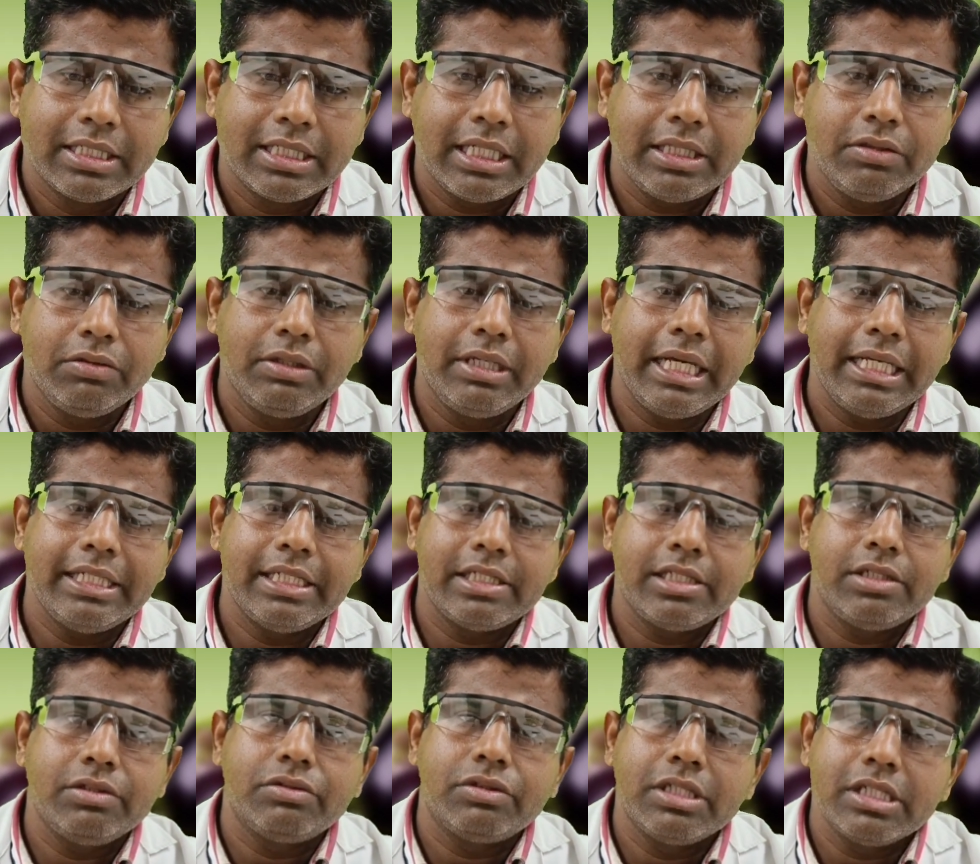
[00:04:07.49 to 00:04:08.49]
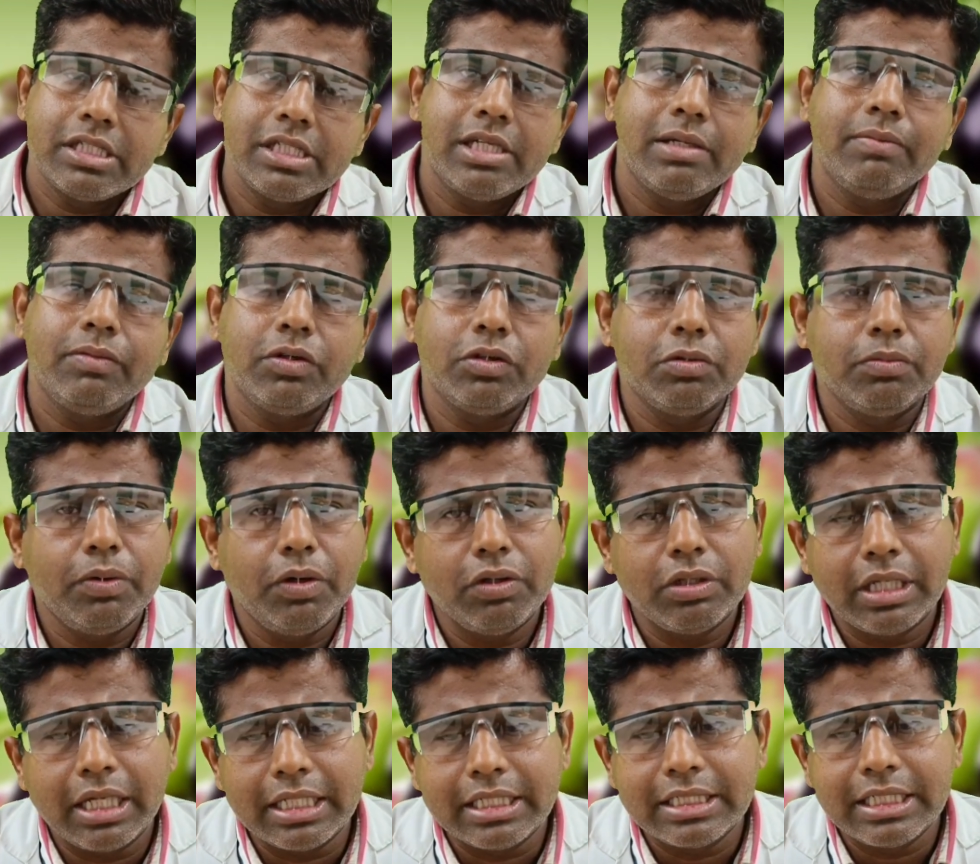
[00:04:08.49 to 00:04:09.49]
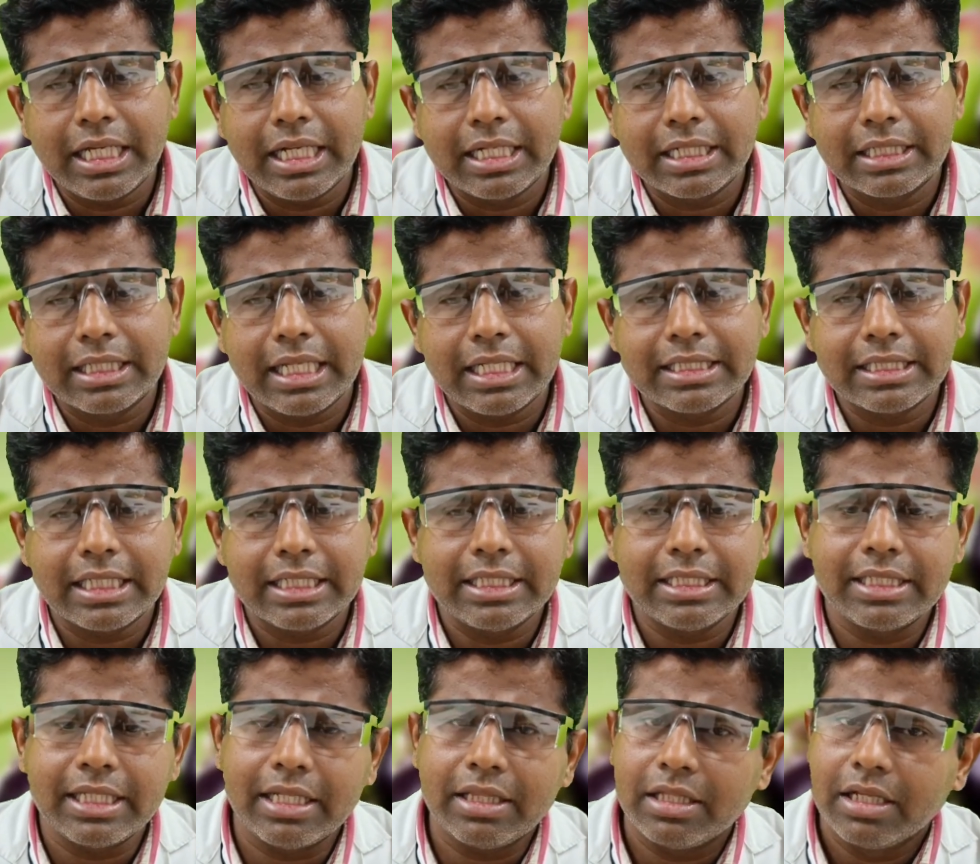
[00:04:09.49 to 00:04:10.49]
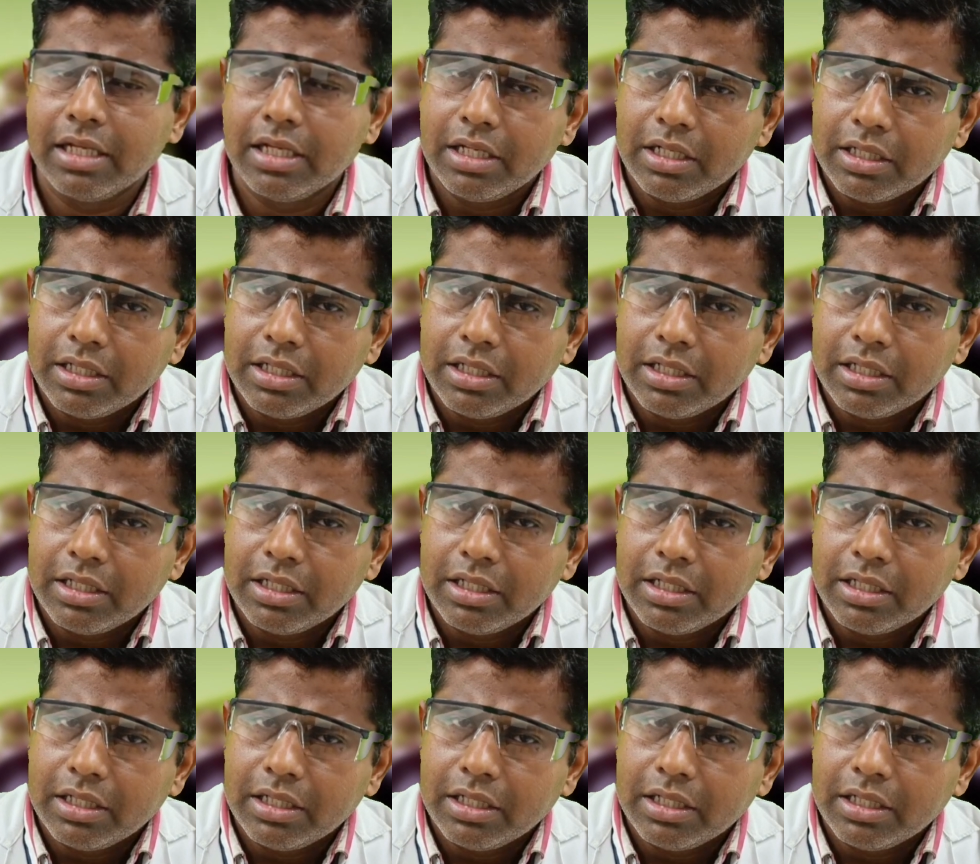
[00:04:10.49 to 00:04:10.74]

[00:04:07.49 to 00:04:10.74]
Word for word: साथ ही वो डाइजेस्टिव सिस्टम को तो बहुत अच्छा रखता है साथ ही साथ